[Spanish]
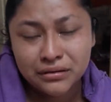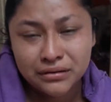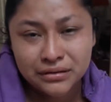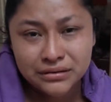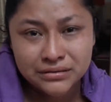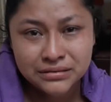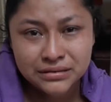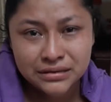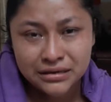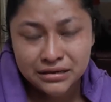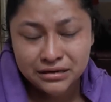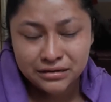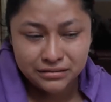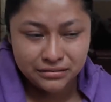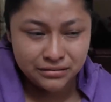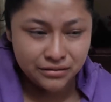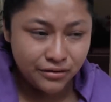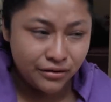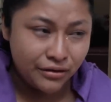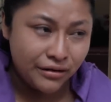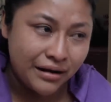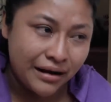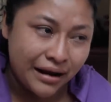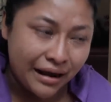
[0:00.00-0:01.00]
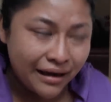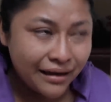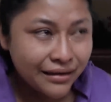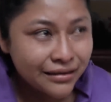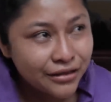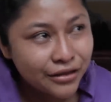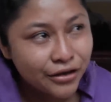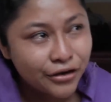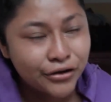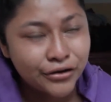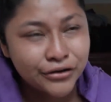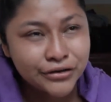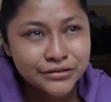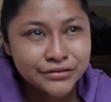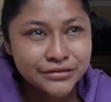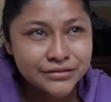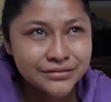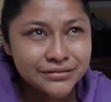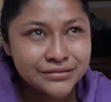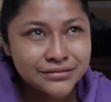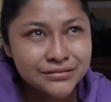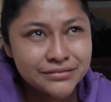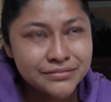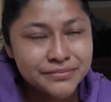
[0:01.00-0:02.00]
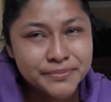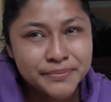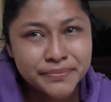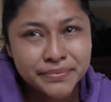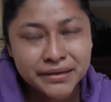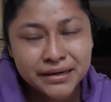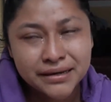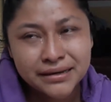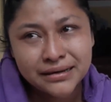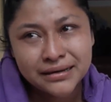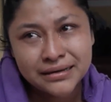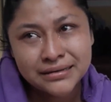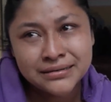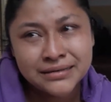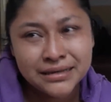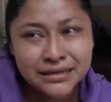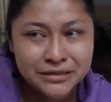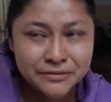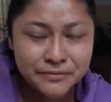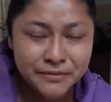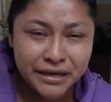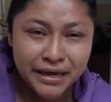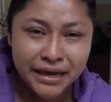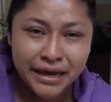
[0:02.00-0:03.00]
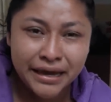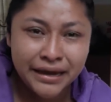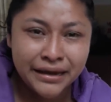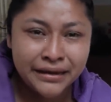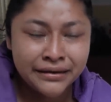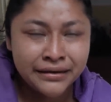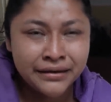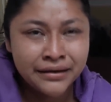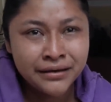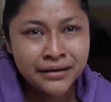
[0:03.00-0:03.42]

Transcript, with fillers: decir, hola Dios, que estés bien,